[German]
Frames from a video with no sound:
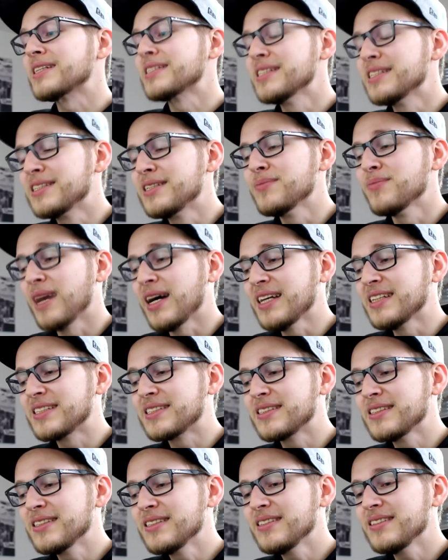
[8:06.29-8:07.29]
dass sich die
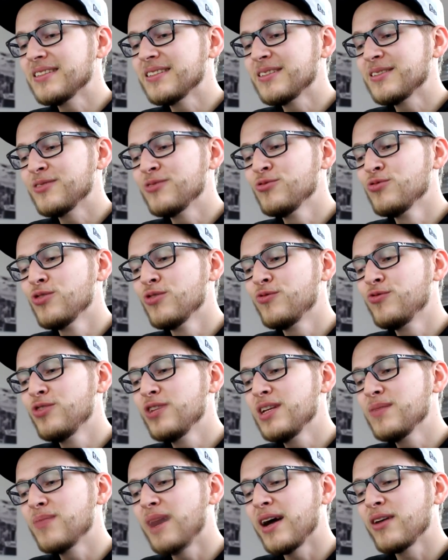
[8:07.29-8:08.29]
meisten nur
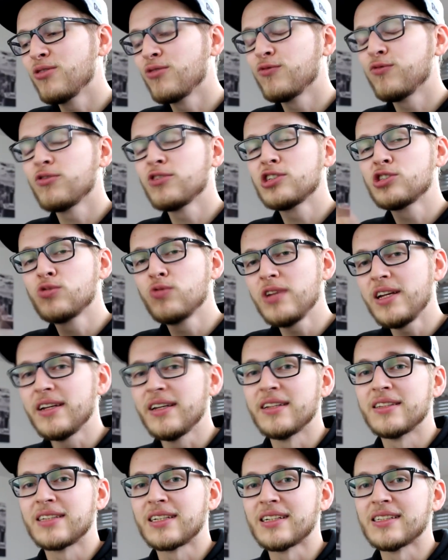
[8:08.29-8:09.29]
für die Meinung von Julien
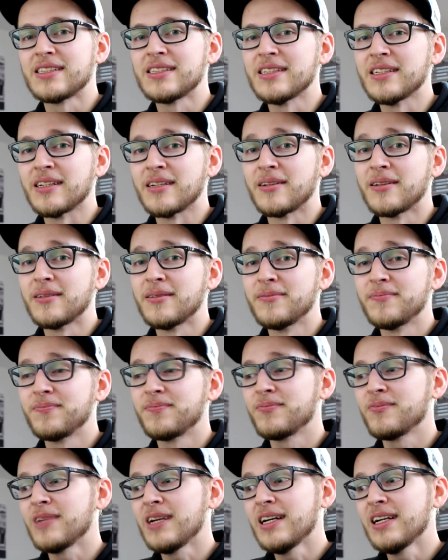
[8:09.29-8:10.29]
interessieren.
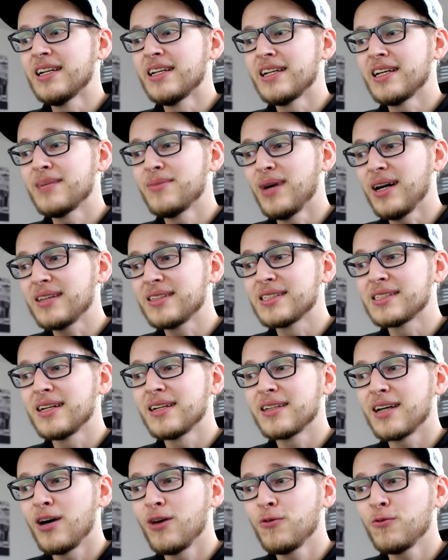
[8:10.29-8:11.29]
Weil der macht das
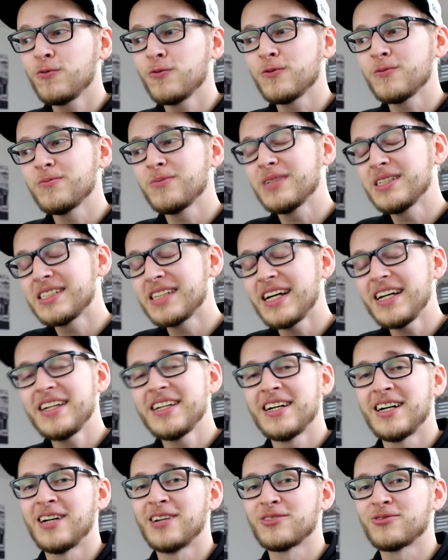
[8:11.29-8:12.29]
halt auf
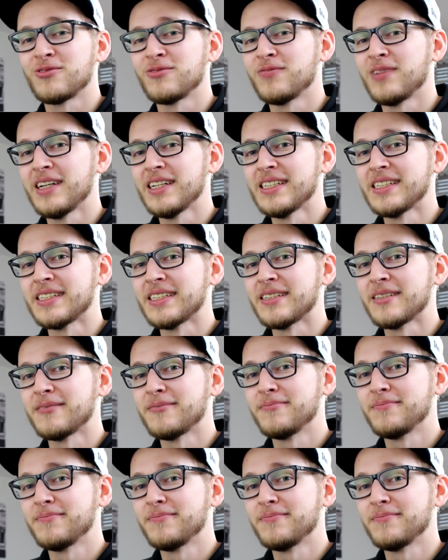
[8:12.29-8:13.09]
seine Art und Weise.